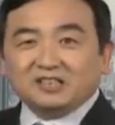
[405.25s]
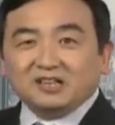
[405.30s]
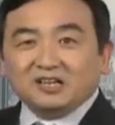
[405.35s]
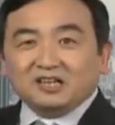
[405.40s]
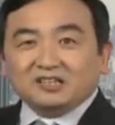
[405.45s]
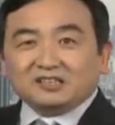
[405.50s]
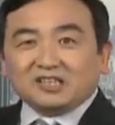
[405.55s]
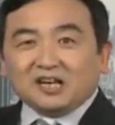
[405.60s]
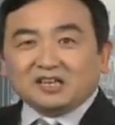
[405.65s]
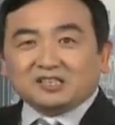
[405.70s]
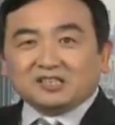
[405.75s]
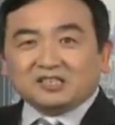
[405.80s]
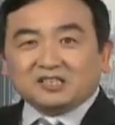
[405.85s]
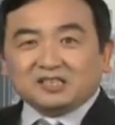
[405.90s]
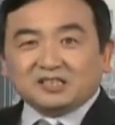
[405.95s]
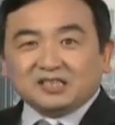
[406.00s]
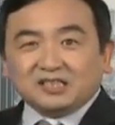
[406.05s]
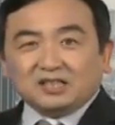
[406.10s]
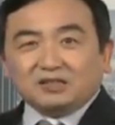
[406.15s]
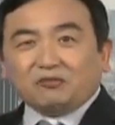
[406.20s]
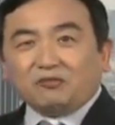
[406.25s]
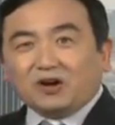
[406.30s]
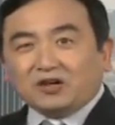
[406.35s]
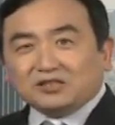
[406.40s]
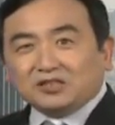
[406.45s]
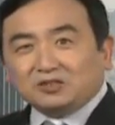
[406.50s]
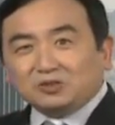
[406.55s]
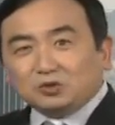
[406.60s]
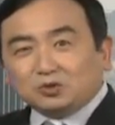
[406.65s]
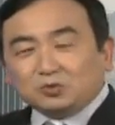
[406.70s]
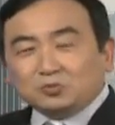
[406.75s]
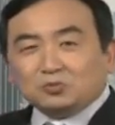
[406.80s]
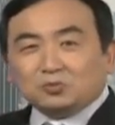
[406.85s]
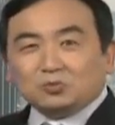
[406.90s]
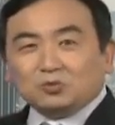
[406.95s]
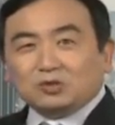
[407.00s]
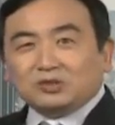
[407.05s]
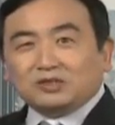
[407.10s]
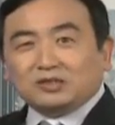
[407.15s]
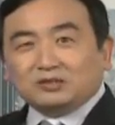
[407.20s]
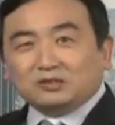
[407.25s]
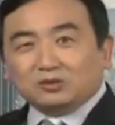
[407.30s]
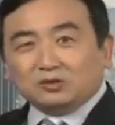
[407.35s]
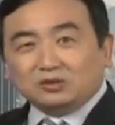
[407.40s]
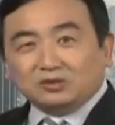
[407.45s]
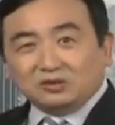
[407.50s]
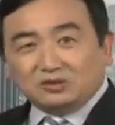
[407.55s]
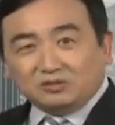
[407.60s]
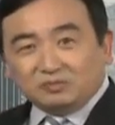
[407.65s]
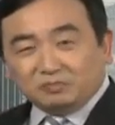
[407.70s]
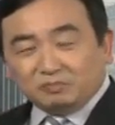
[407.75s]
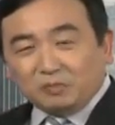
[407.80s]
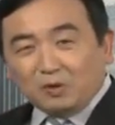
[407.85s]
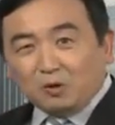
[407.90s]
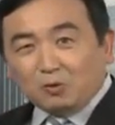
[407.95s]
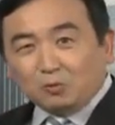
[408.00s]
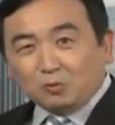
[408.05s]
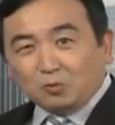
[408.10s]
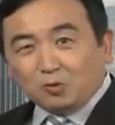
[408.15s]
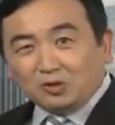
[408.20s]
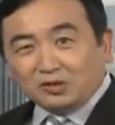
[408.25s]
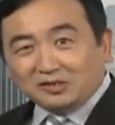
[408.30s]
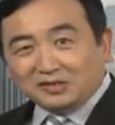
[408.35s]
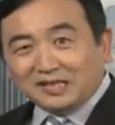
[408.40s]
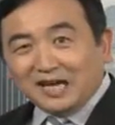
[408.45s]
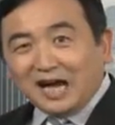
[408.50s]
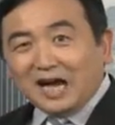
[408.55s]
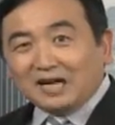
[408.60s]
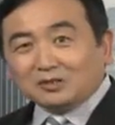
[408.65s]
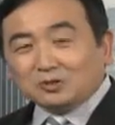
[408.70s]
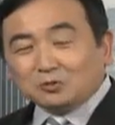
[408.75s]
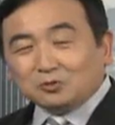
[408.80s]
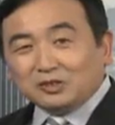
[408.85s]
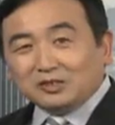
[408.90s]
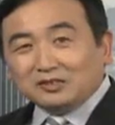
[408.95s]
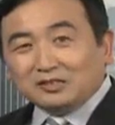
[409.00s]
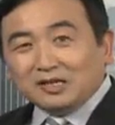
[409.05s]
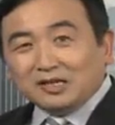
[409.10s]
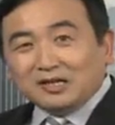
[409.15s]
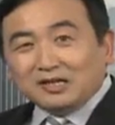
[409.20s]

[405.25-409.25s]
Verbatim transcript: 但是西方人、中国人包括亚洲人，